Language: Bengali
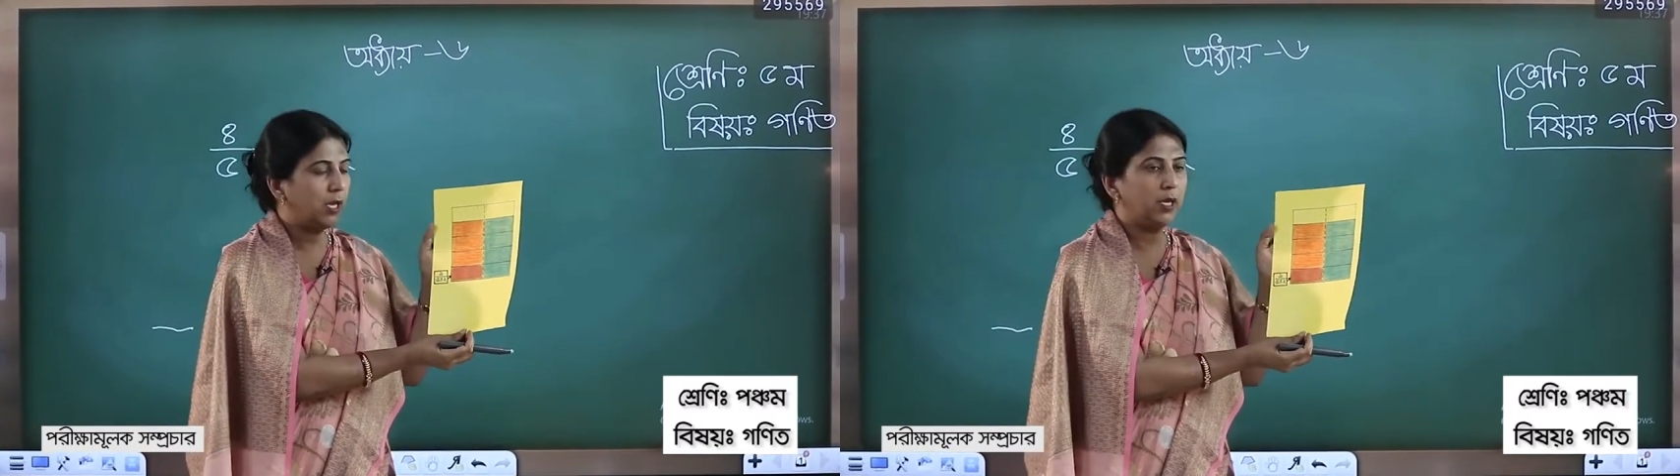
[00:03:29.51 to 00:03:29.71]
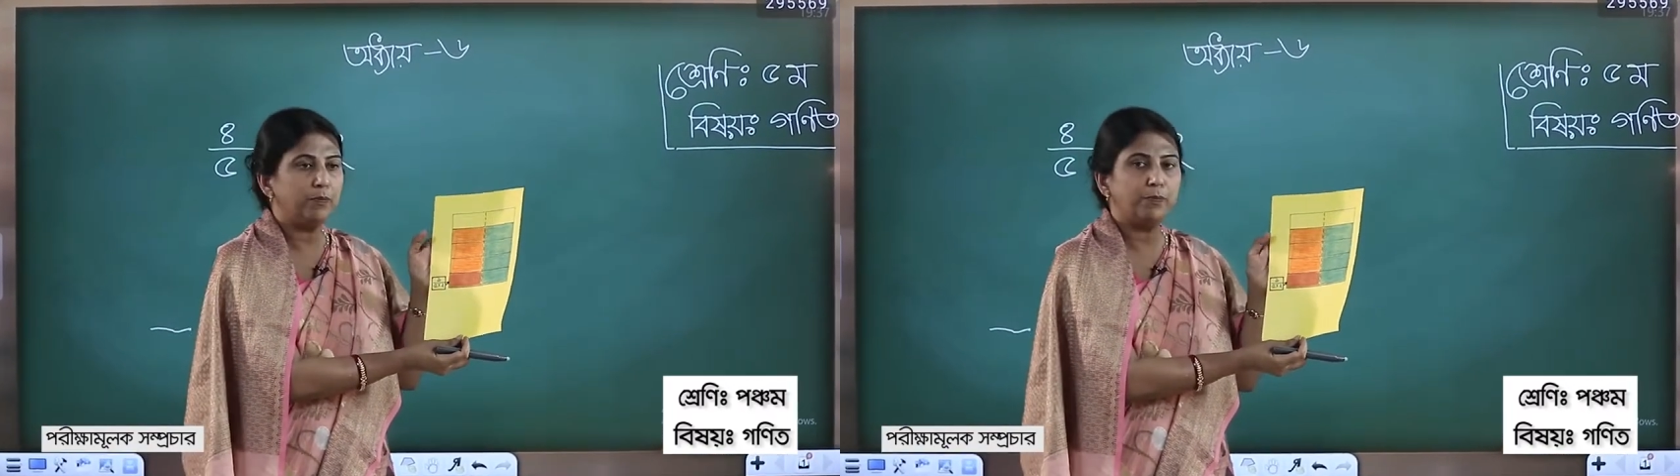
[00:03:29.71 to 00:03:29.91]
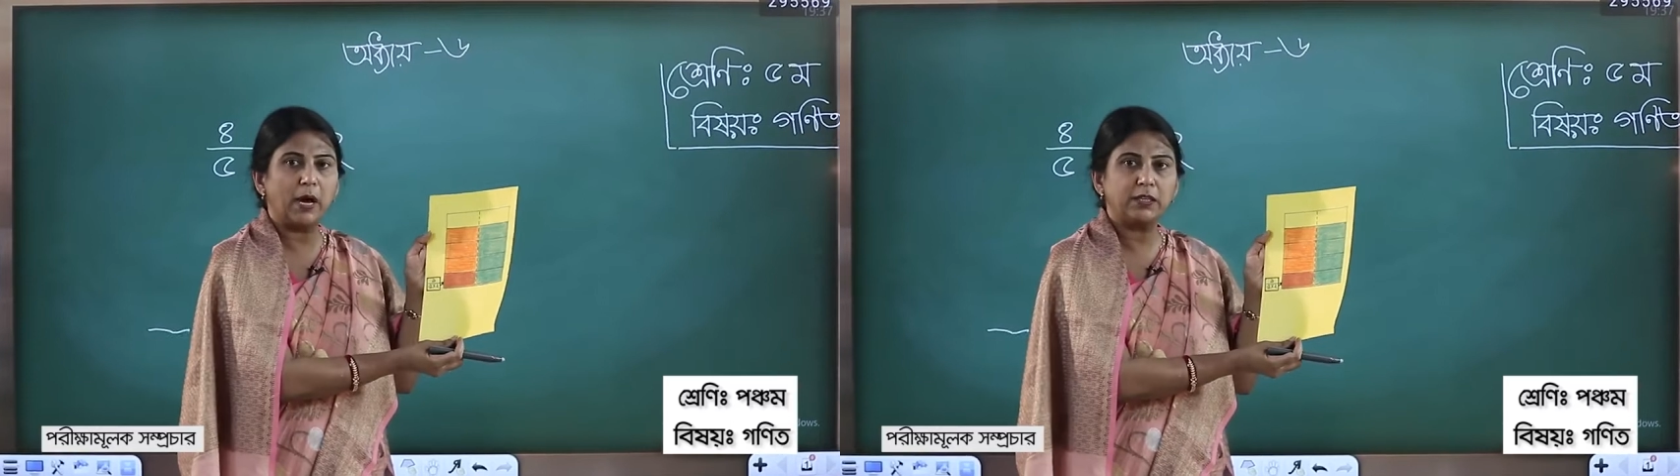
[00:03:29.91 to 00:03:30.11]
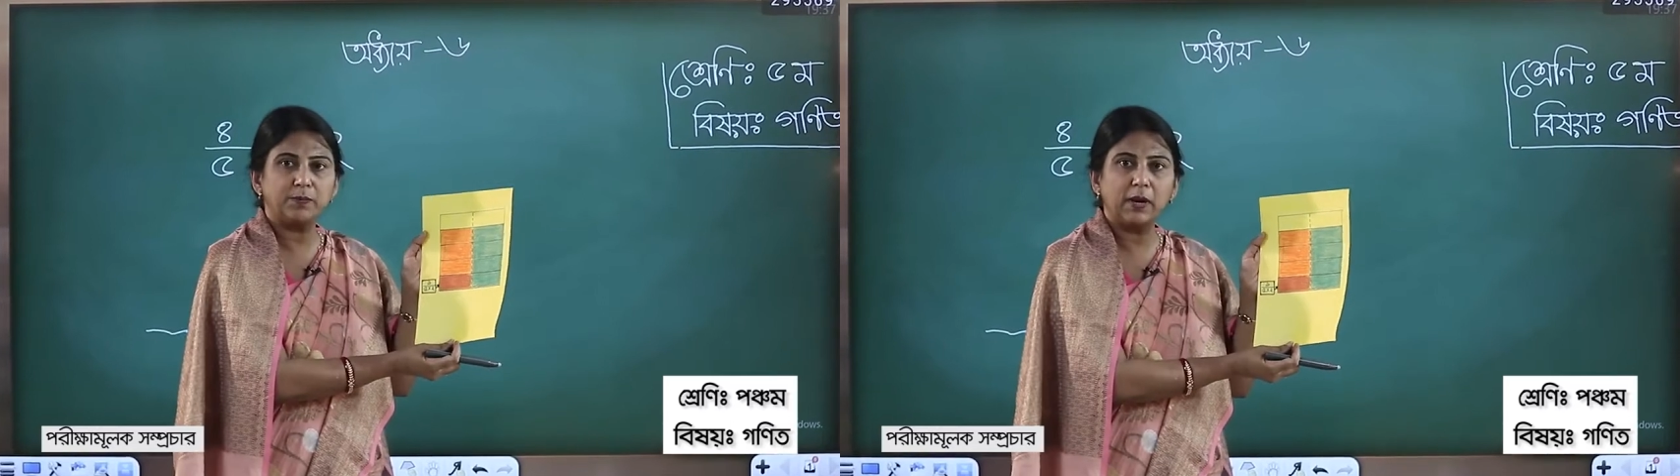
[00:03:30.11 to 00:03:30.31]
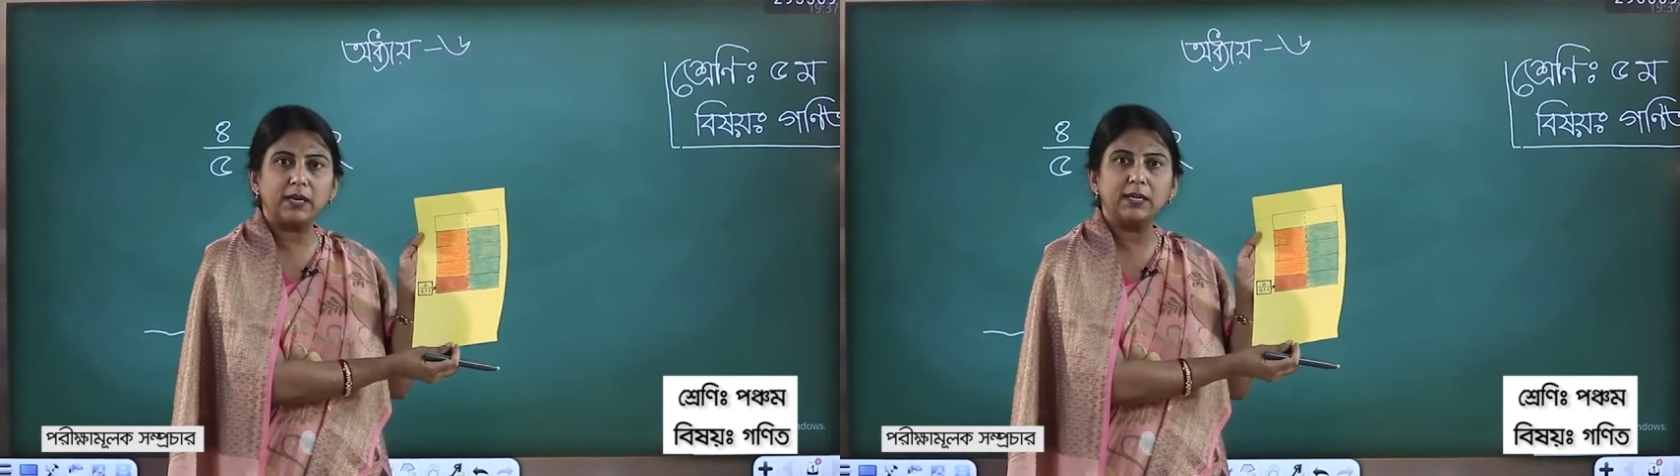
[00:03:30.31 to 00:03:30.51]
এই পাঁচ
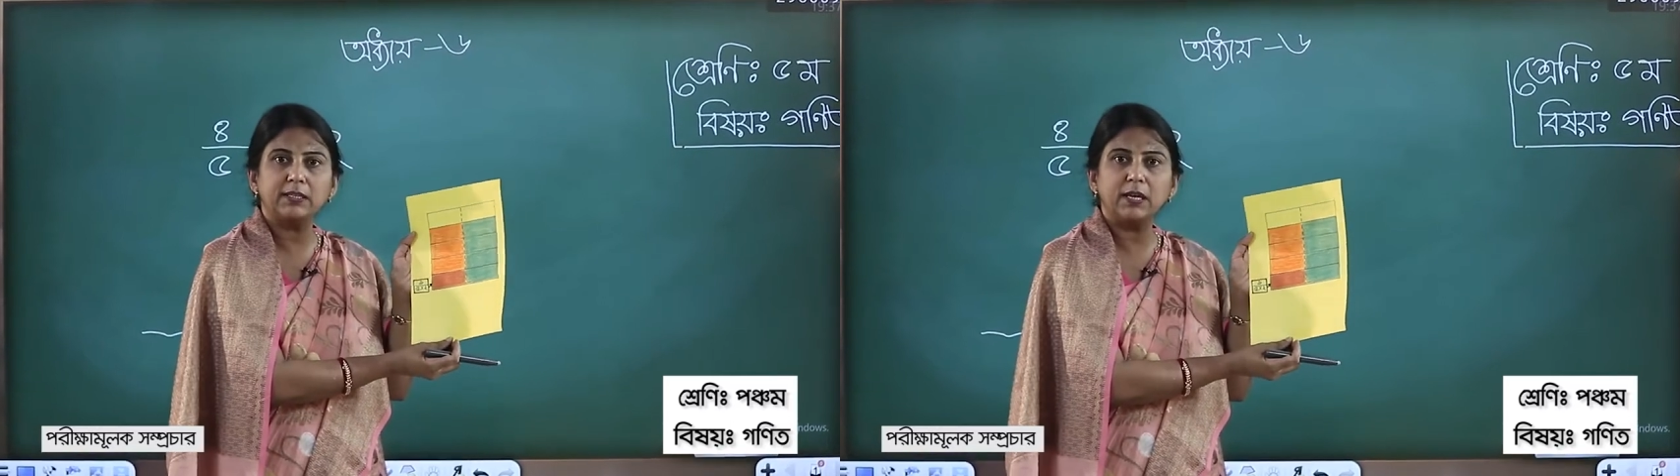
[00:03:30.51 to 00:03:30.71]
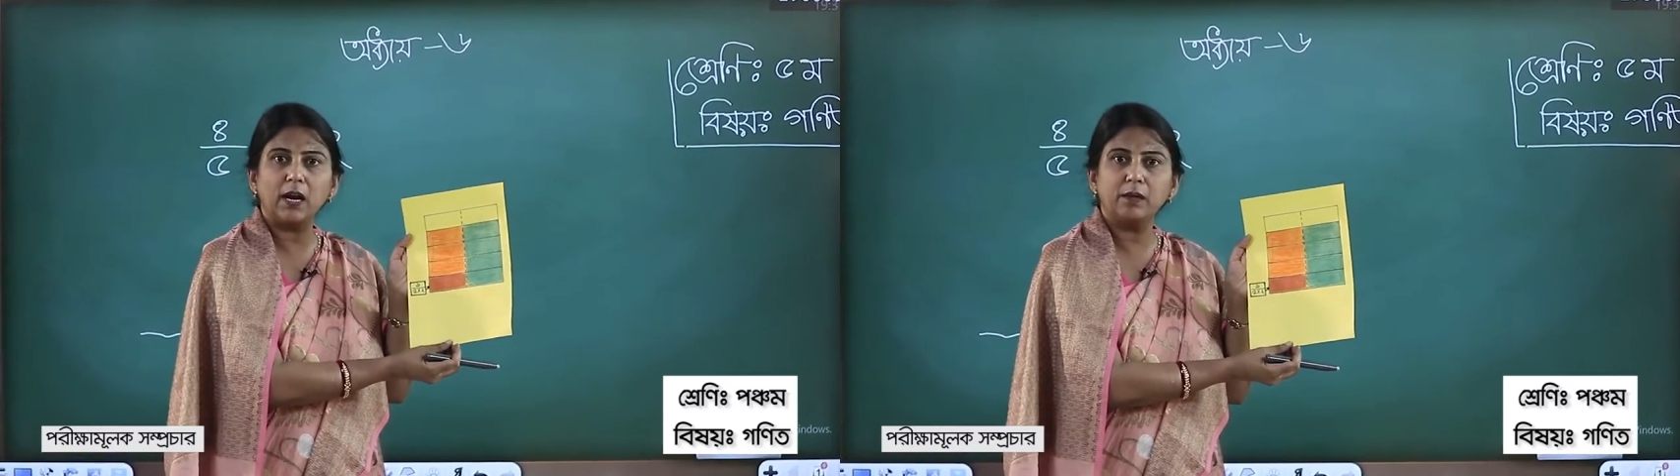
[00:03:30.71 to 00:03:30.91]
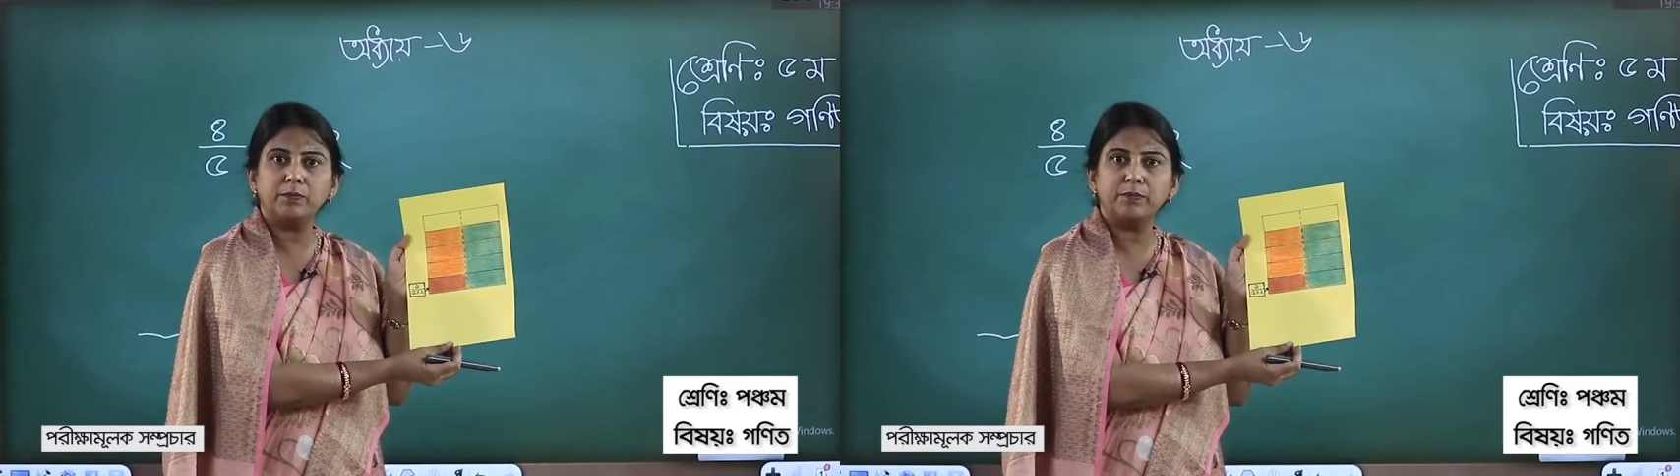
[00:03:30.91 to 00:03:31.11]
ভাগের চার